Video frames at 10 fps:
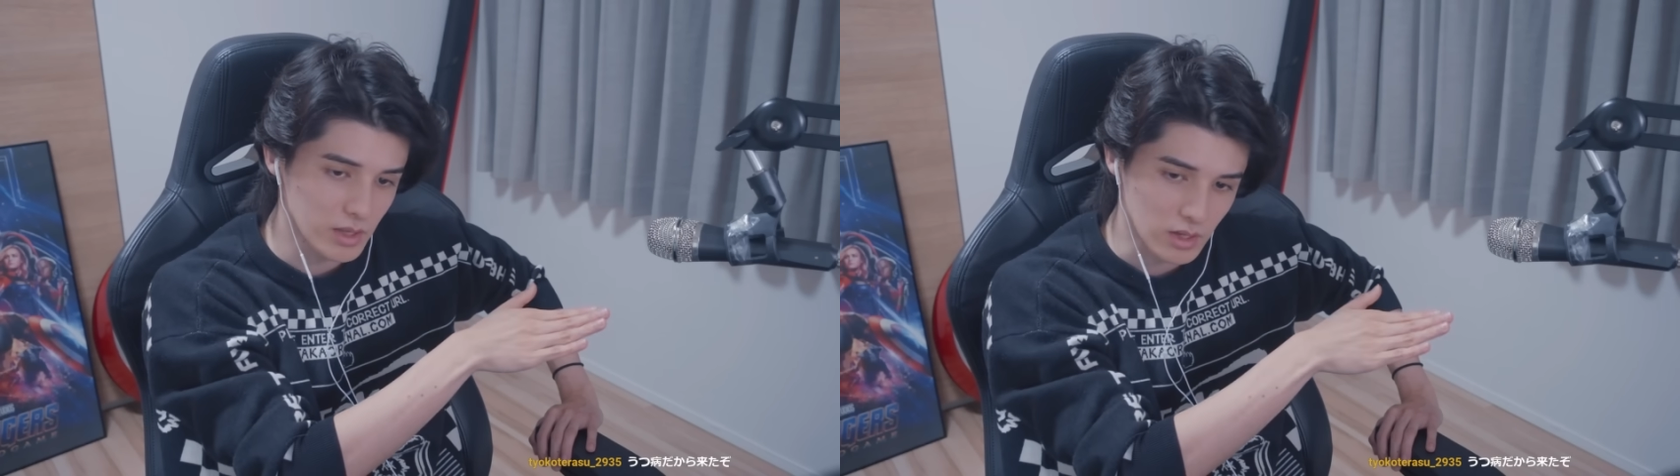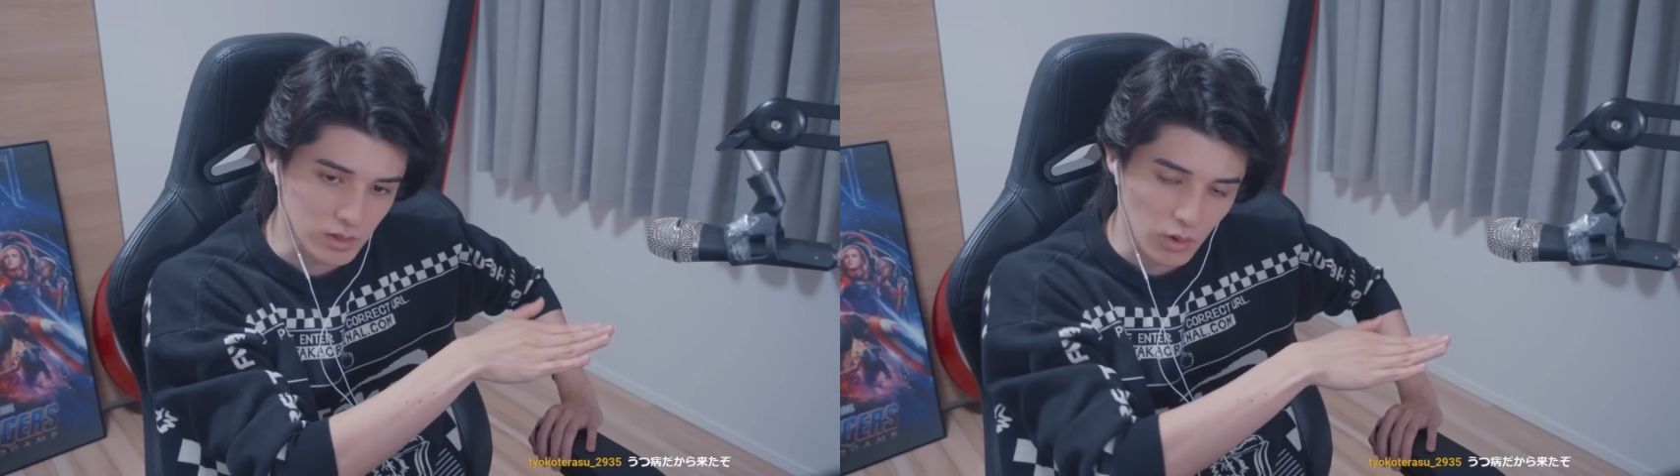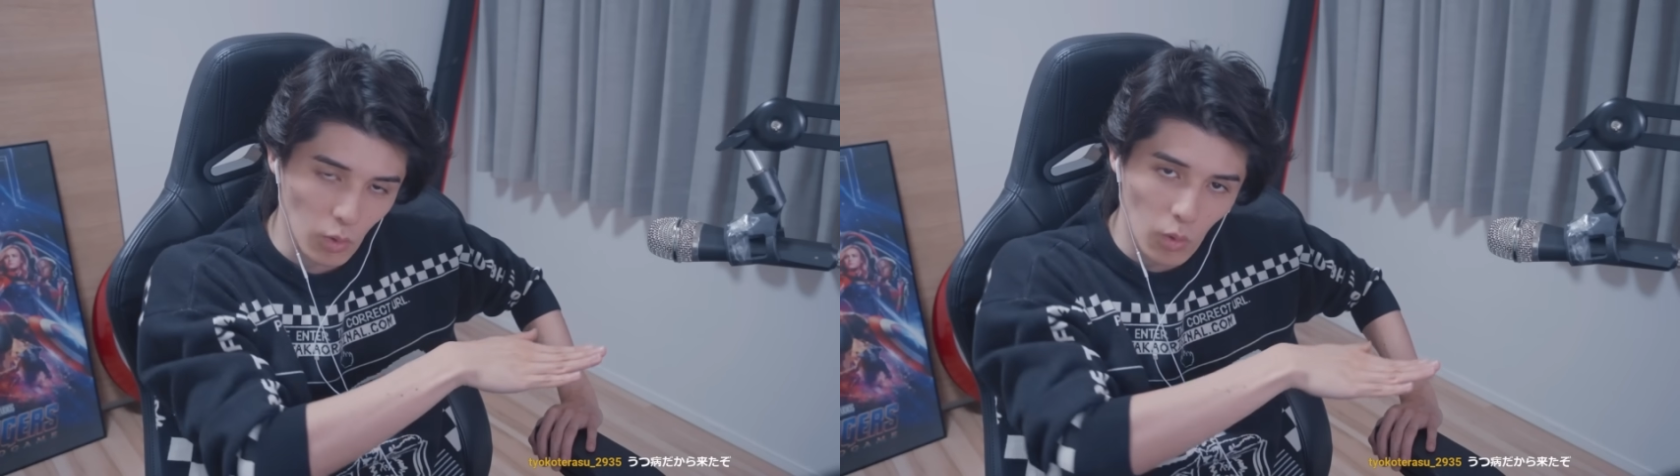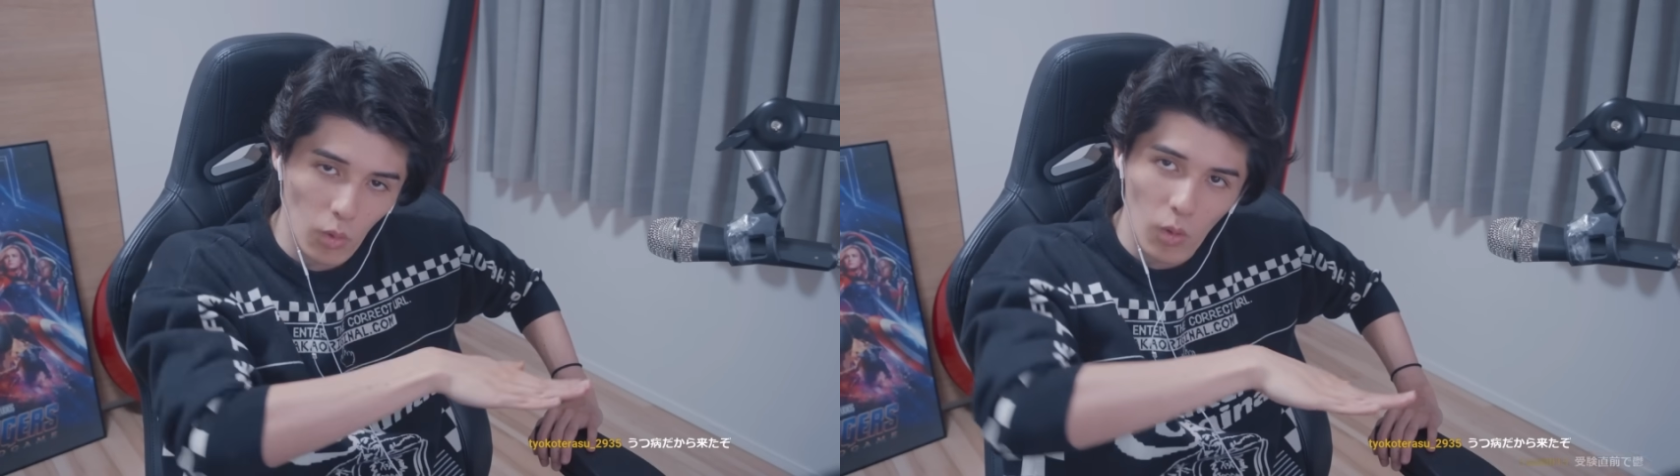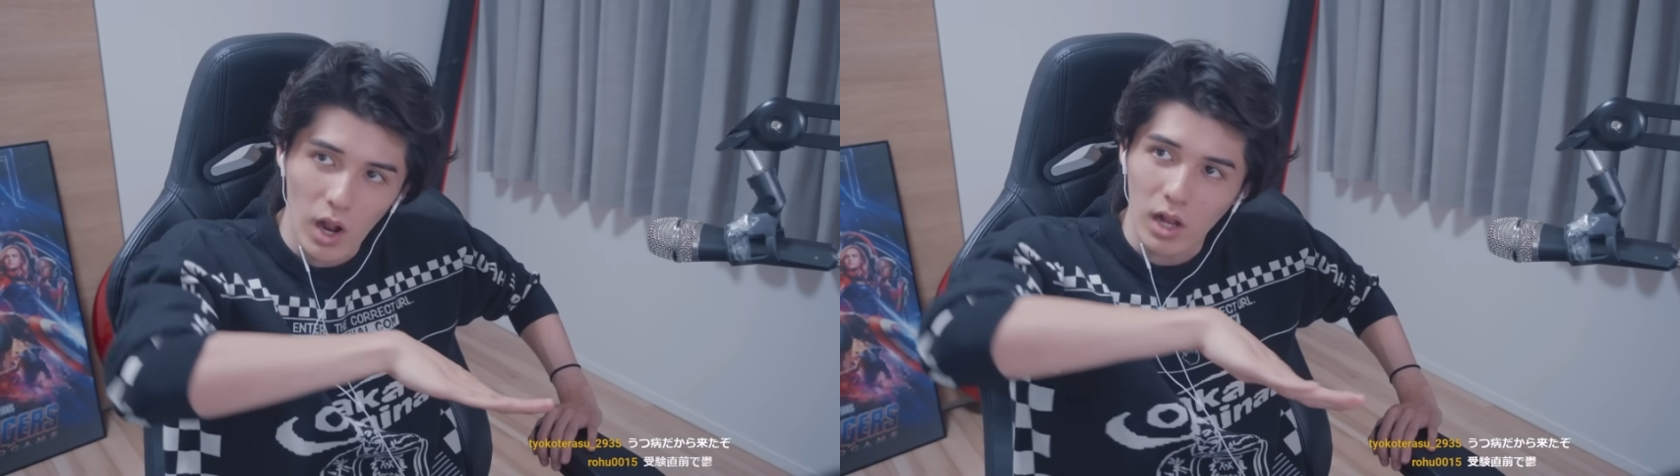ンタルって
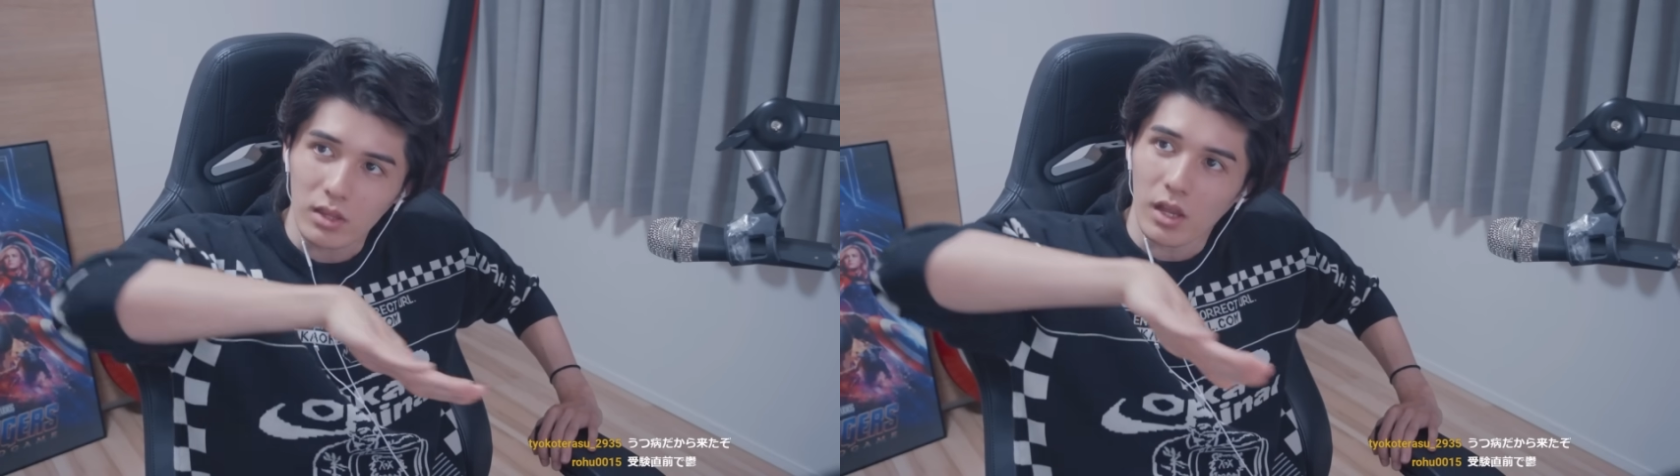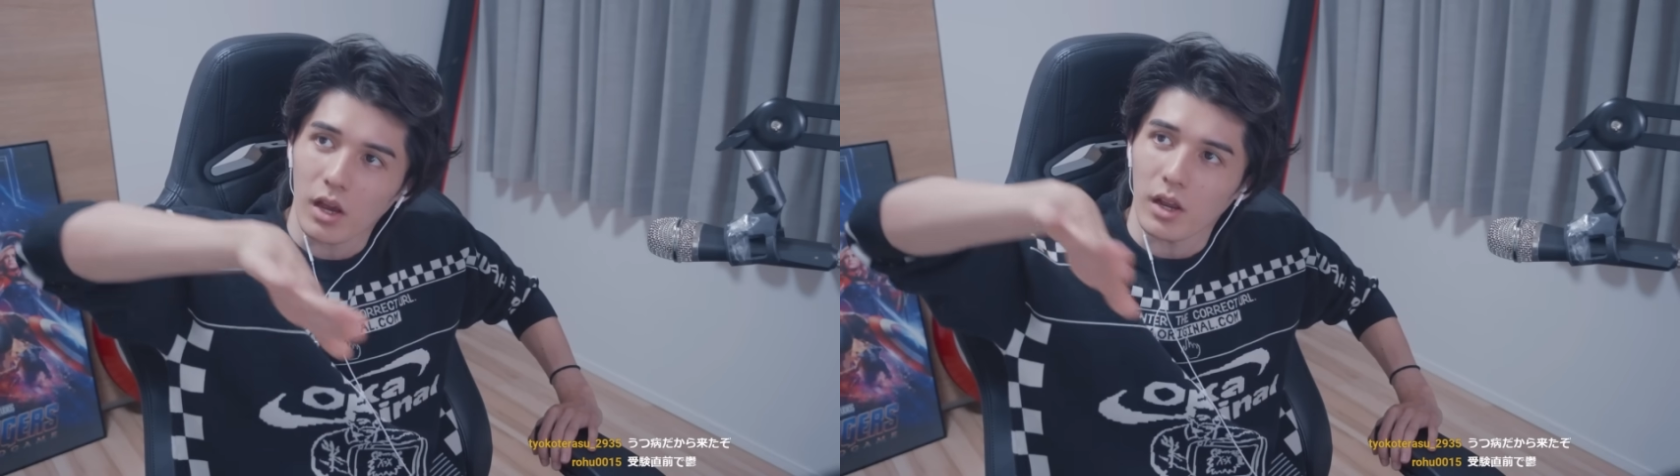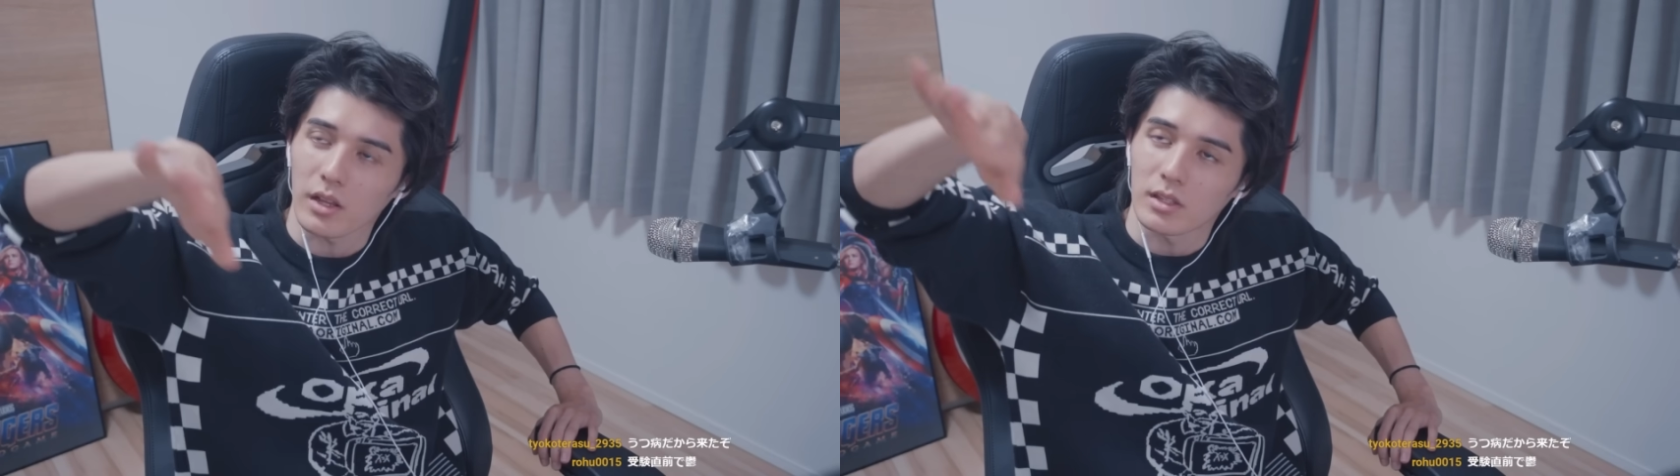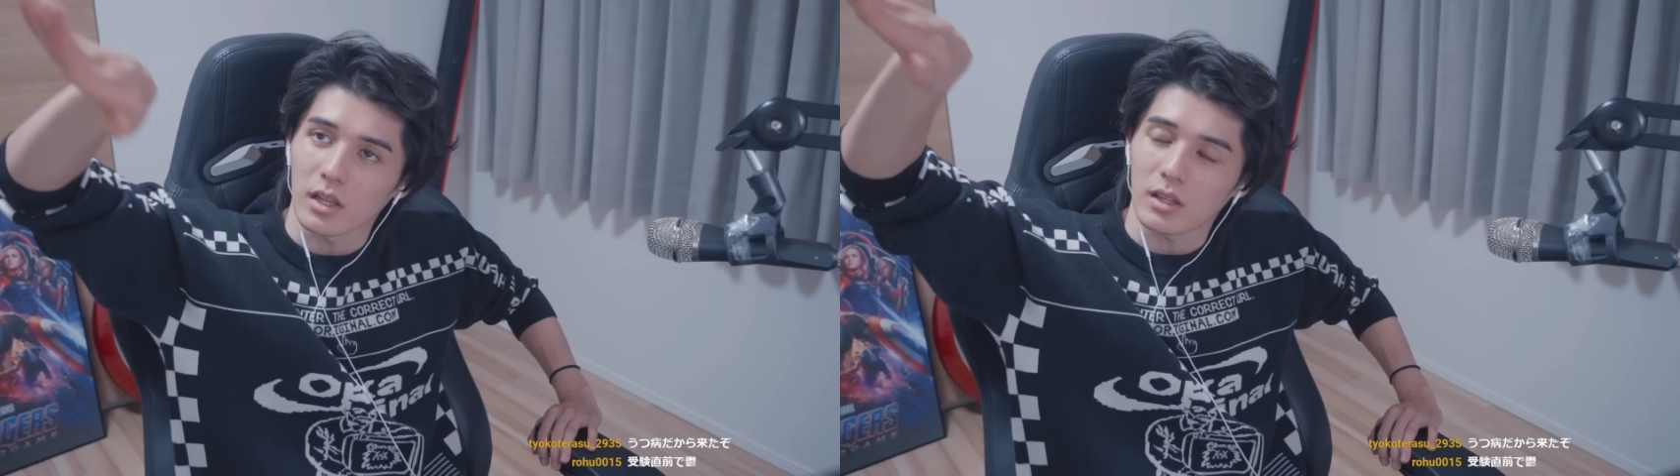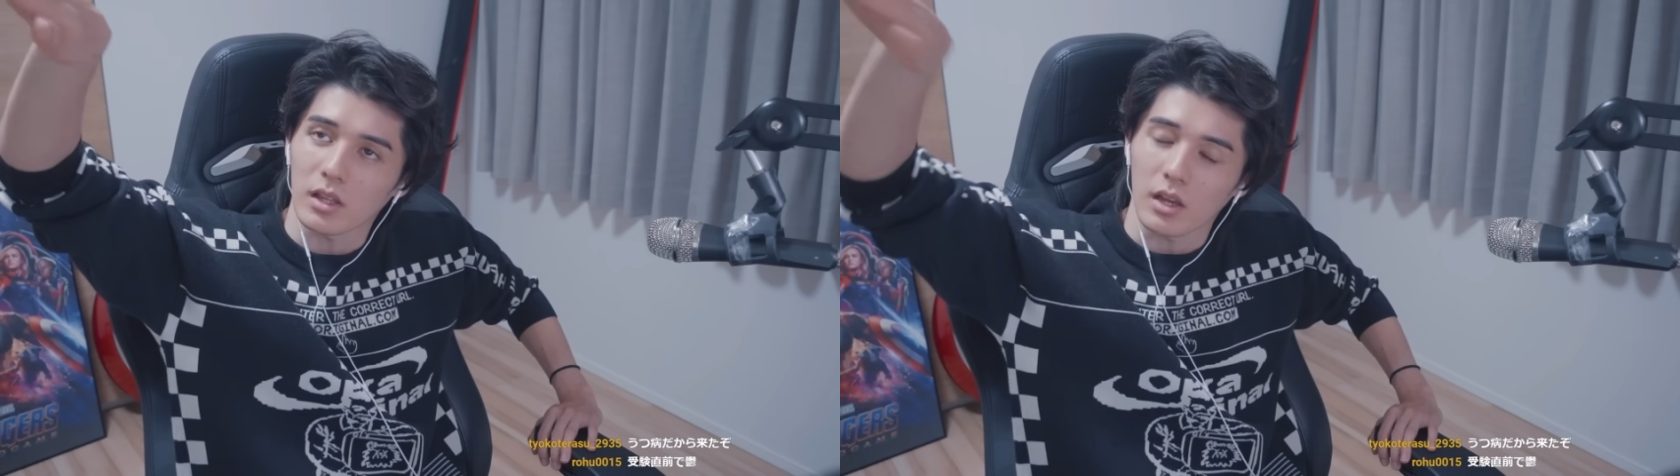こう上がってかない、
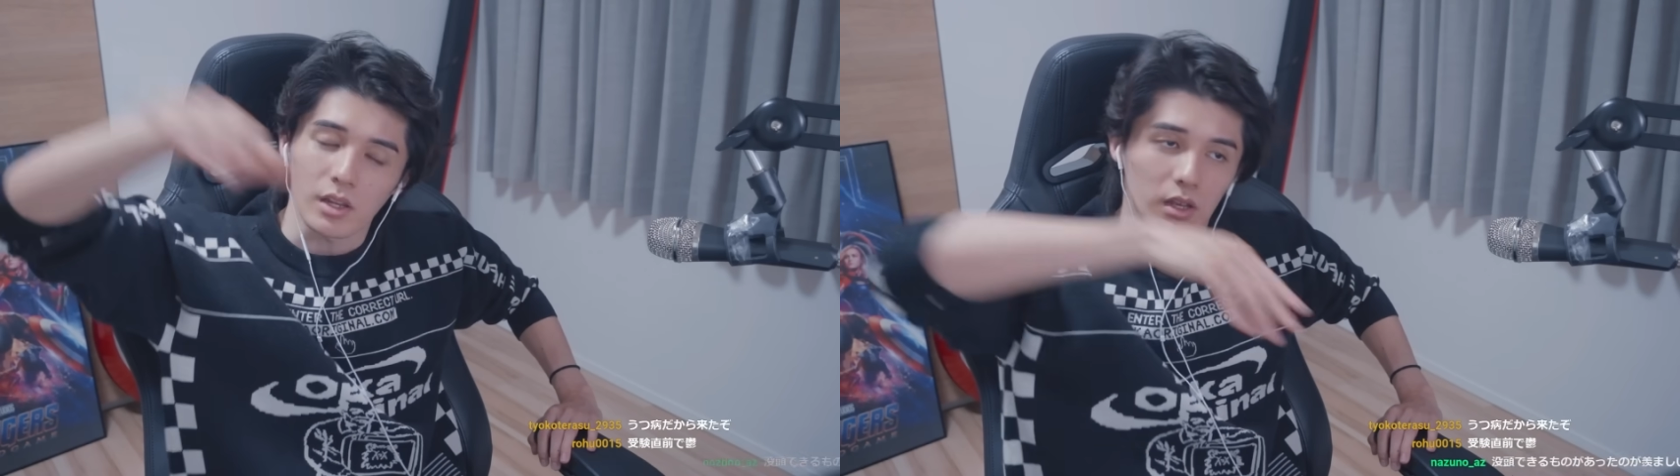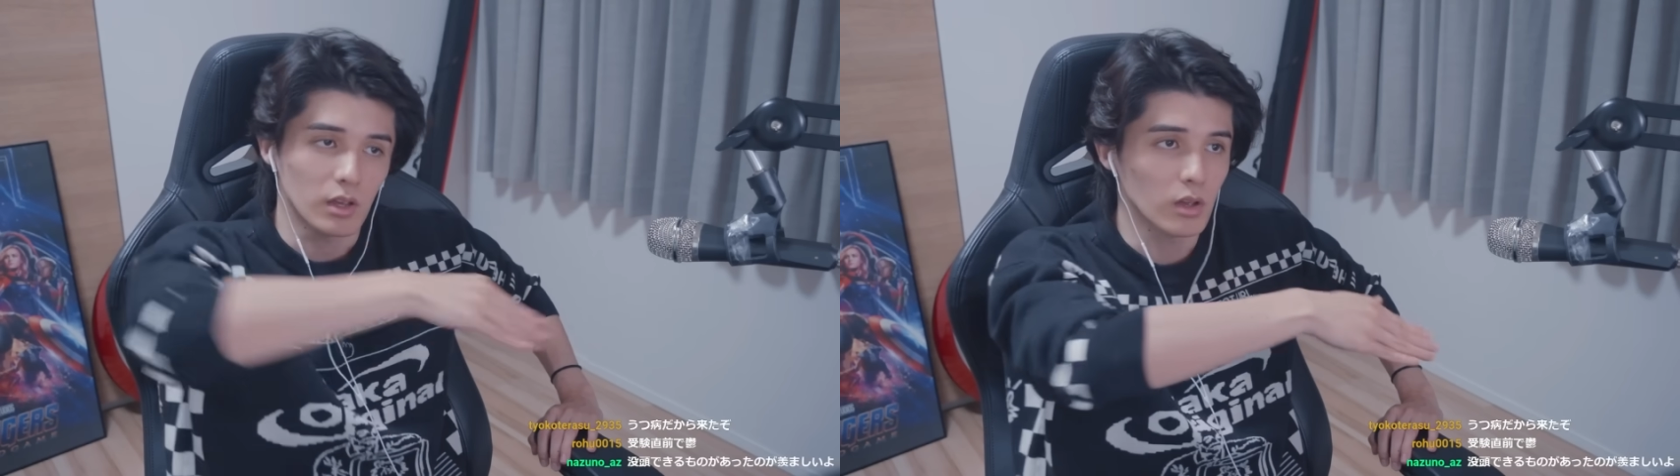絶対に。